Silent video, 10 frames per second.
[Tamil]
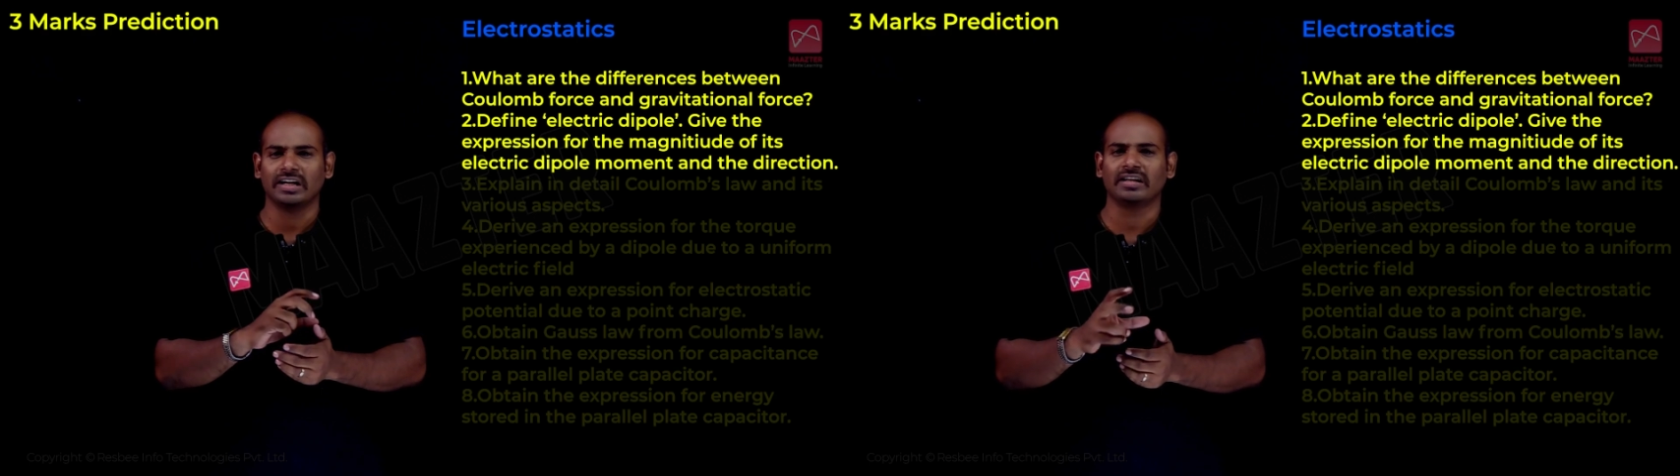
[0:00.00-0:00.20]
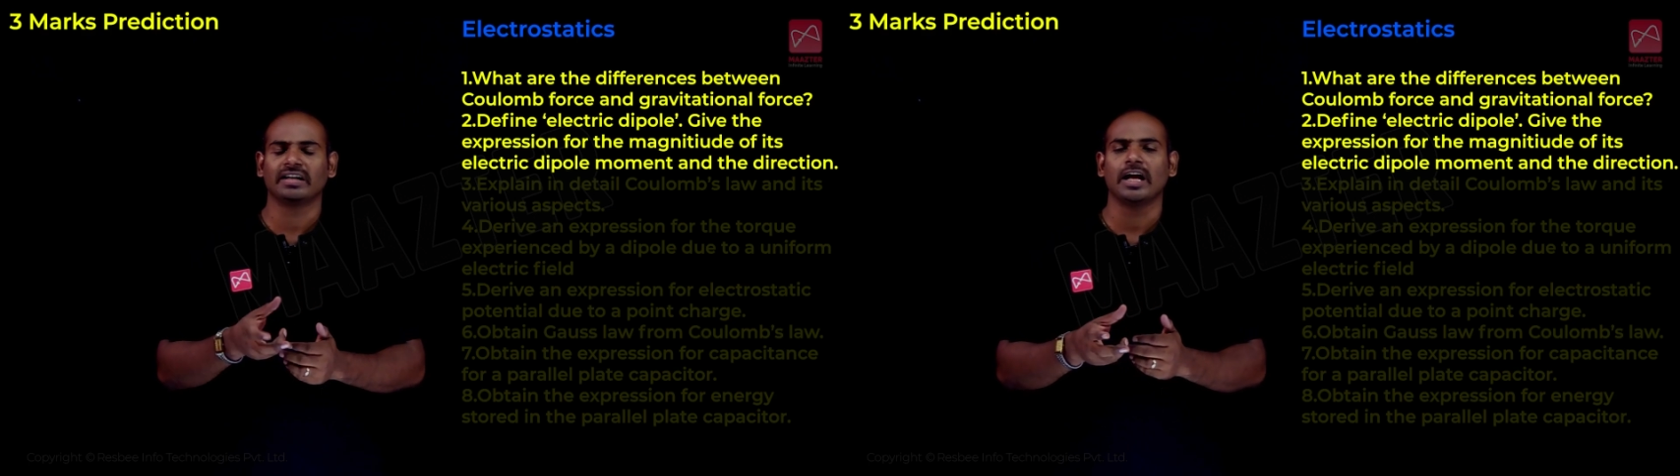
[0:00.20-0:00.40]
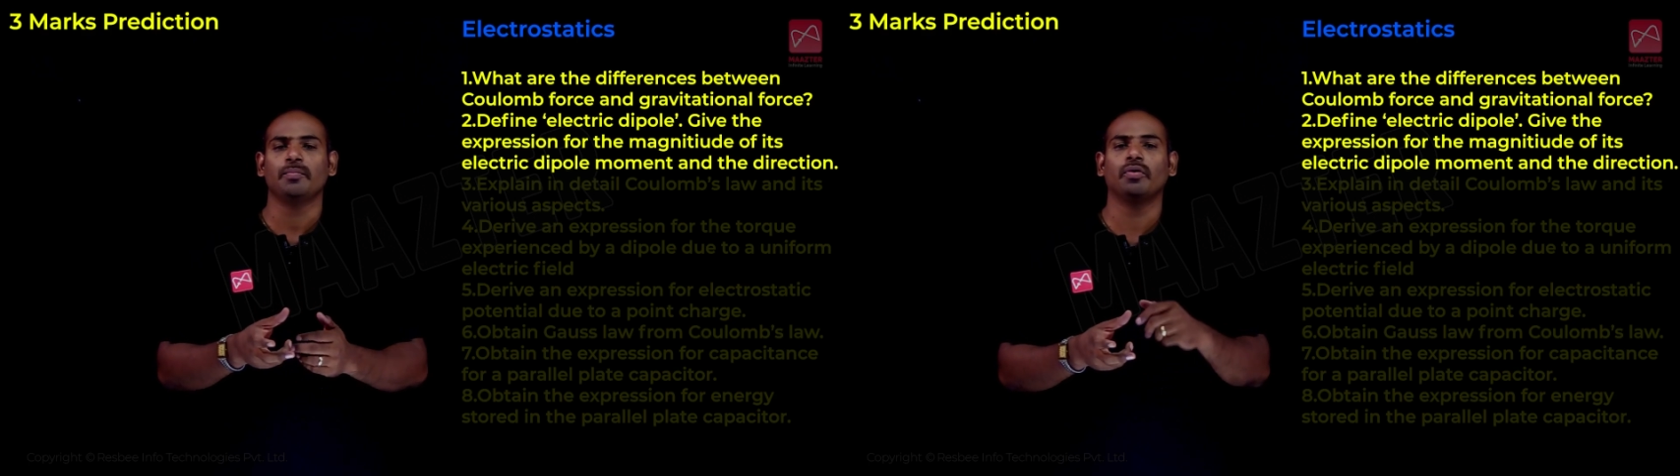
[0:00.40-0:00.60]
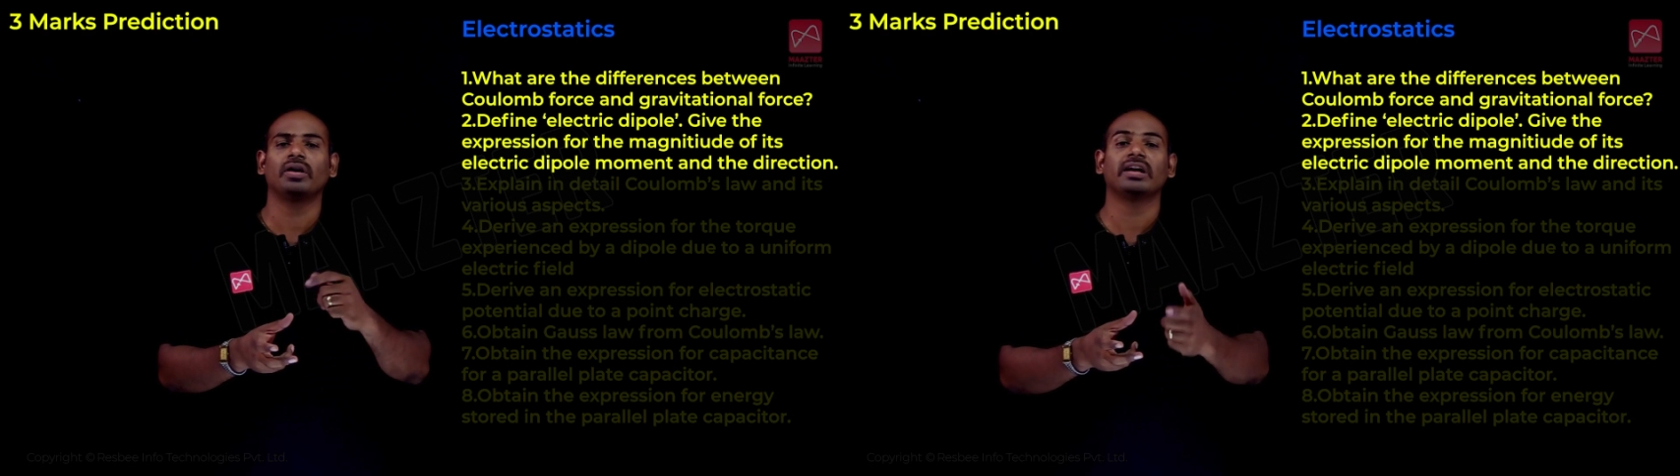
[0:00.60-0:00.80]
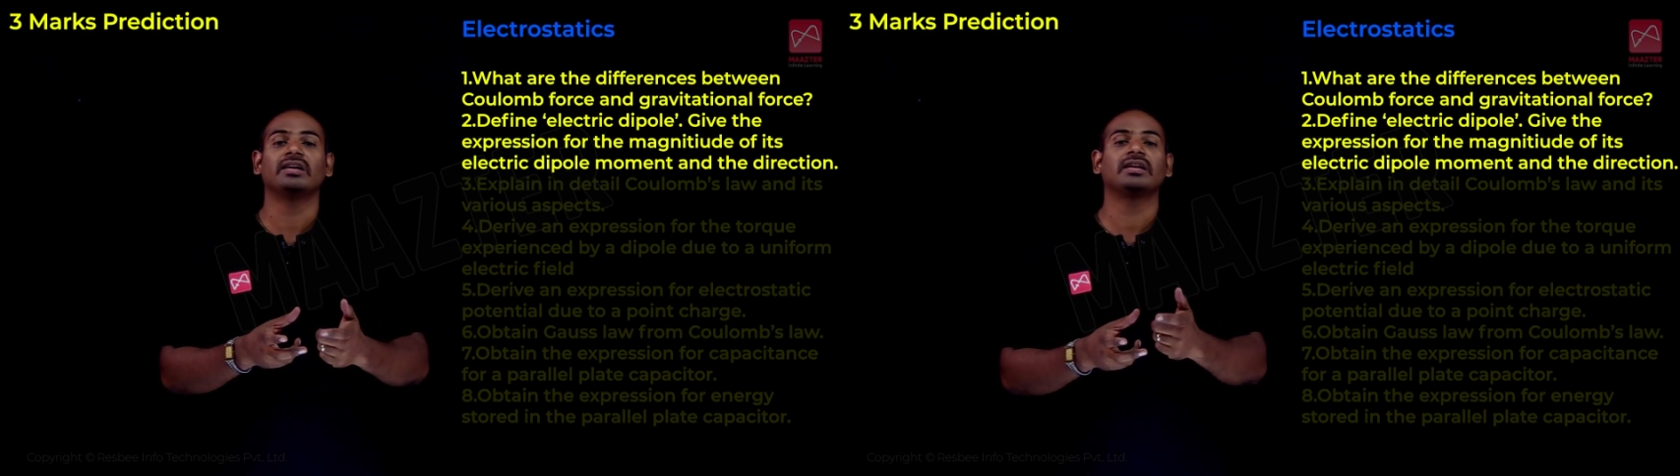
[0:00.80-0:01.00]
எலக்ட்ரிக் டைபோல்
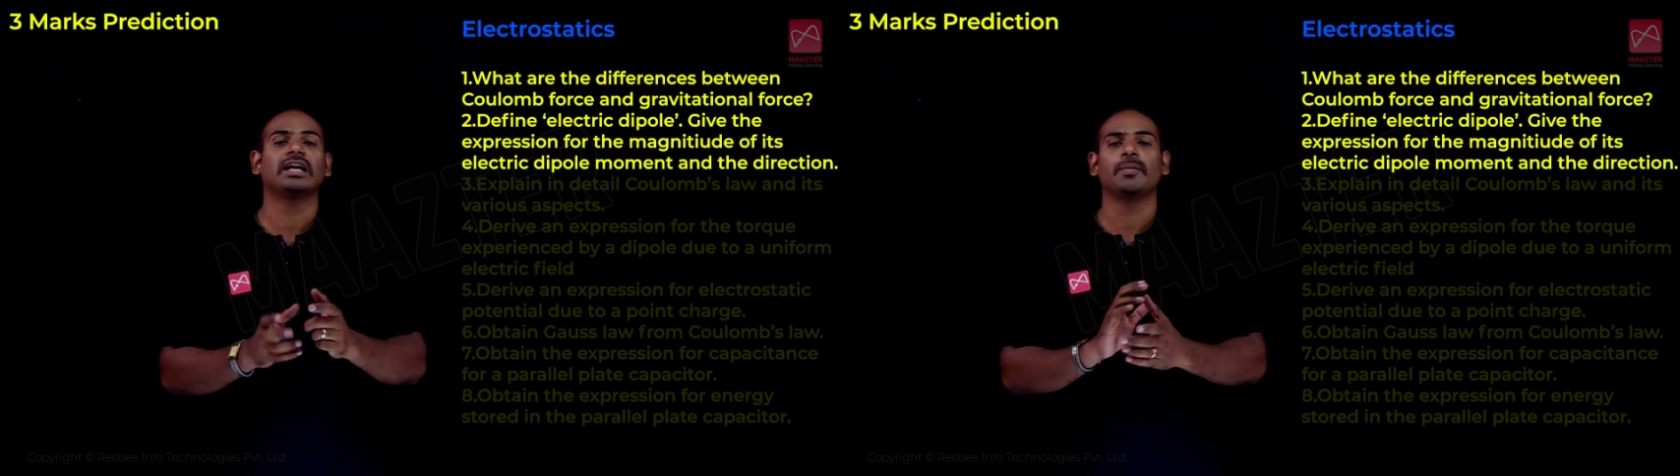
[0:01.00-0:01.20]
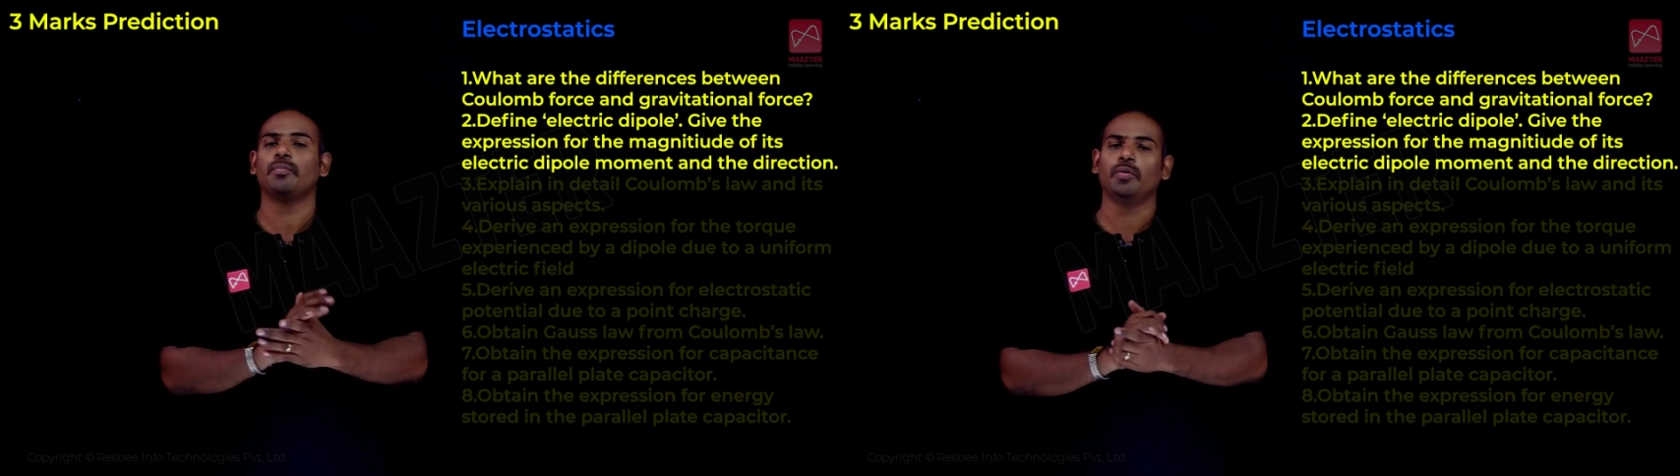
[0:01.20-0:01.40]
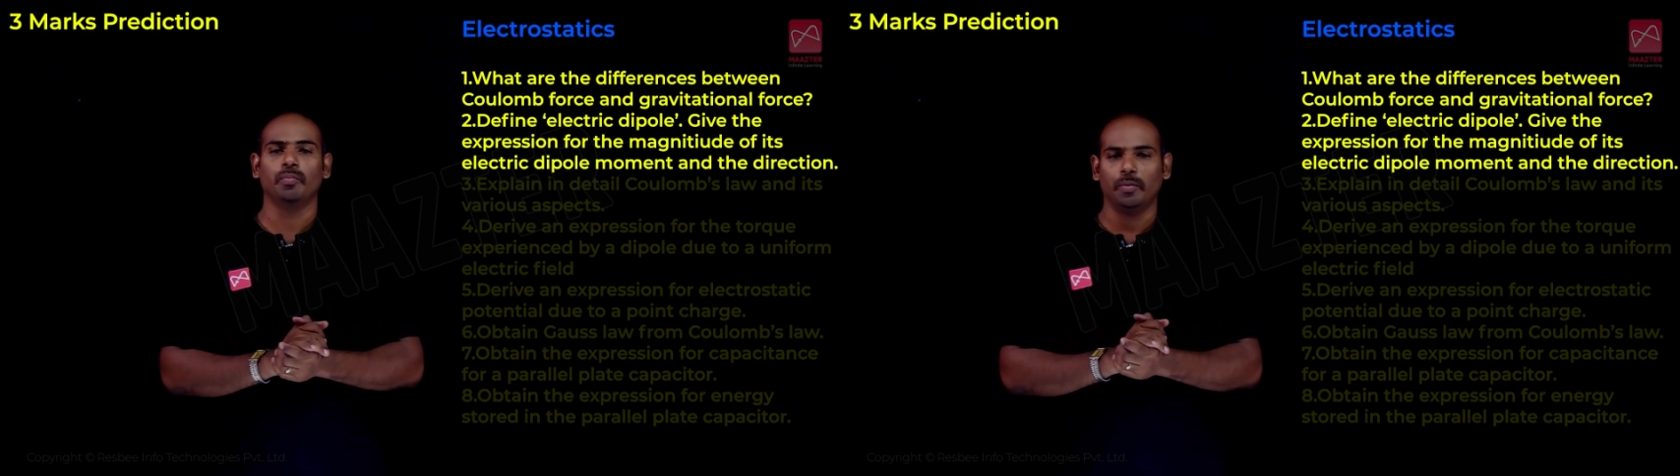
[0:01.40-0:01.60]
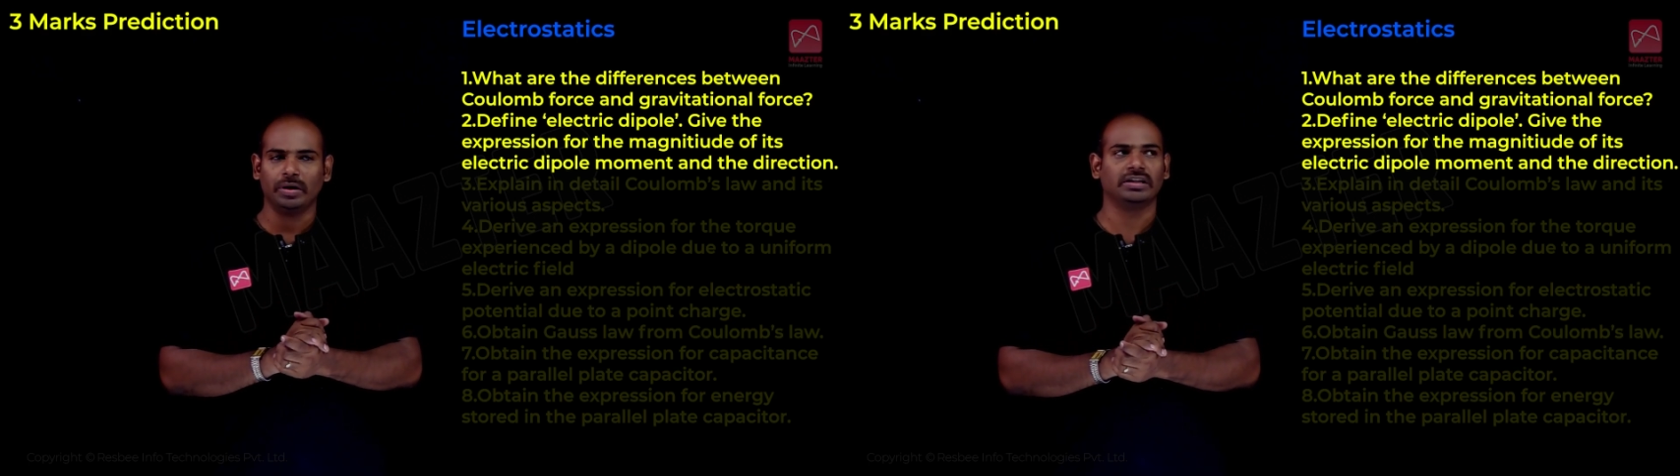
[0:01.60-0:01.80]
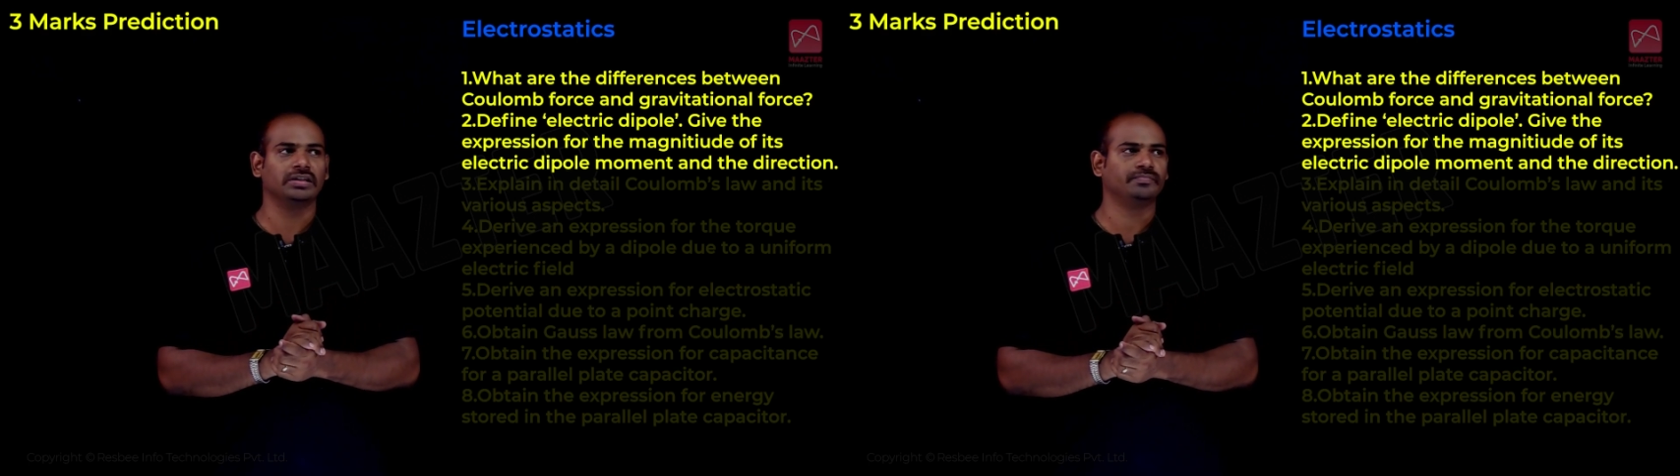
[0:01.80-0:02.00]
அண்ட் எலக்ட்ரிக் டைபோல்
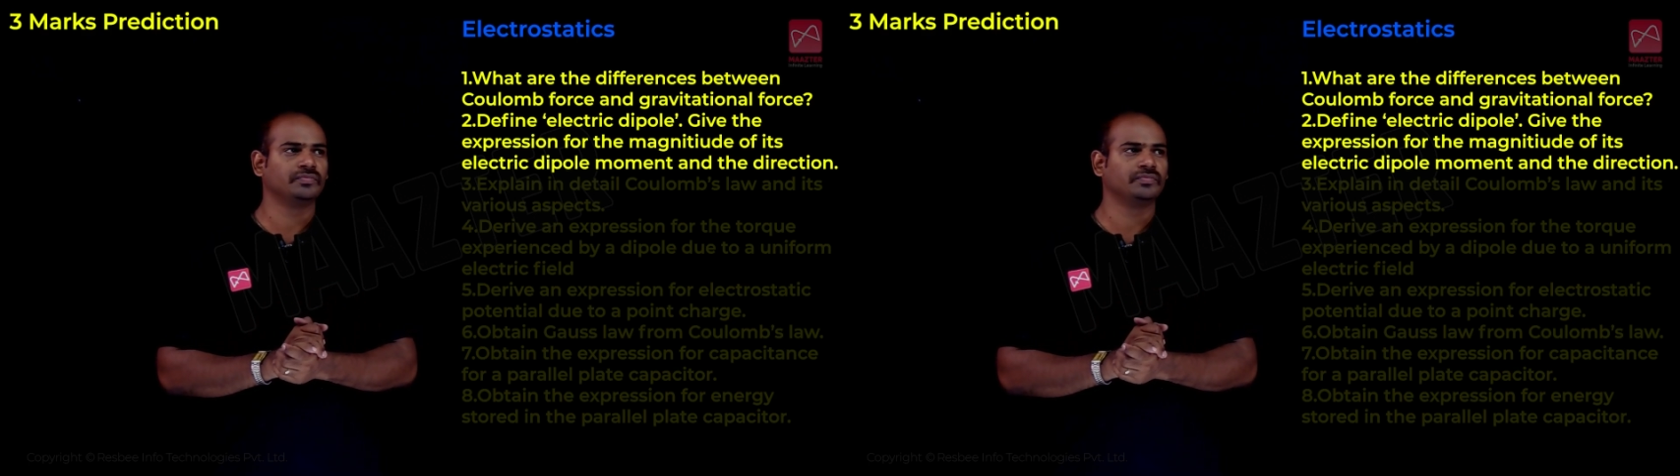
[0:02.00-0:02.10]
மொமெண்ட்